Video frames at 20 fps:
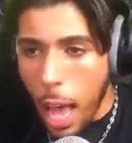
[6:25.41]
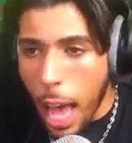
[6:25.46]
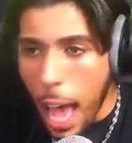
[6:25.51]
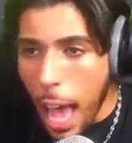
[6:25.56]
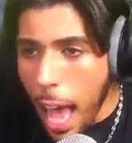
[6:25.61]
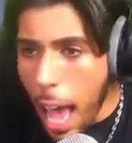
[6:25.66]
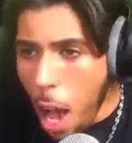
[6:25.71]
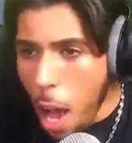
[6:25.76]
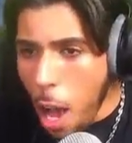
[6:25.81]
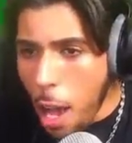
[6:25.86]

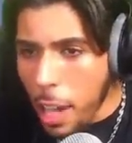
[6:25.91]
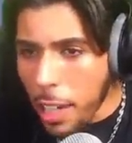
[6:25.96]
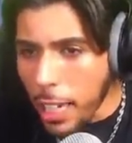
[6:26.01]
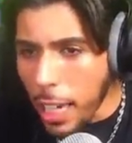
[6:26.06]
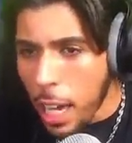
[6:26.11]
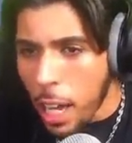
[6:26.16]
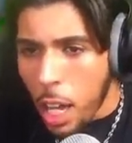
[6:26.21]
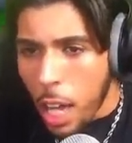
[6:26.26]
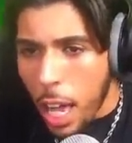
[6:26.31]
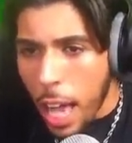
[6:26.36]
Eh,
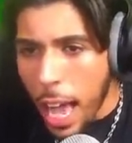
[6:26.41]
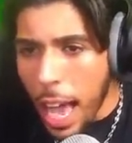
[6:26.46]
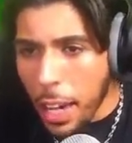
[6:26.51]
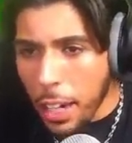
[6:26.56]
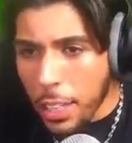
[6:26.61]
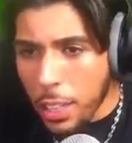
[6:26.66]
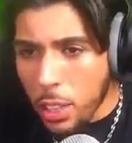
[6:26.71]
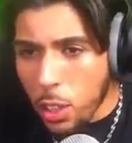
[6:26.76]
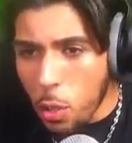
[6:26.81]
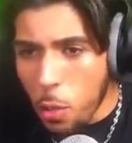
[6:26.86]

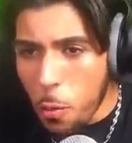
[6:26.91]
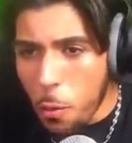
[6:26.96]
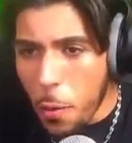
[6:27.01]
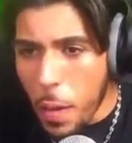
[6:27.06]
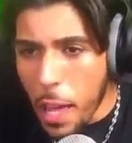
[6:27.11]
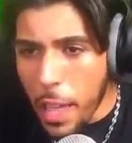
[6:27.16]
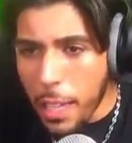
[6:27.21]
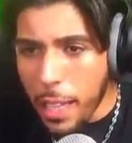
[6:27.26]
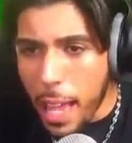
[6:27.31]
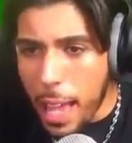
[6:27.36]
eh qu'est-ce que vous
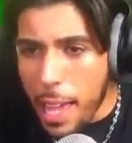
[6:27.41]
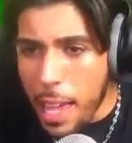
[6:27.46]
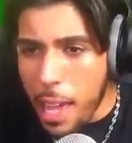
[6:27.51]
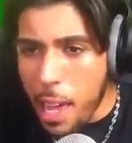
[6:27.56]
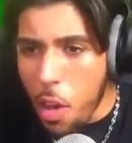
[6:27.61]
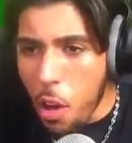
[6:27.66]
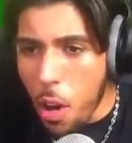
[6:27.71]
faites là eh,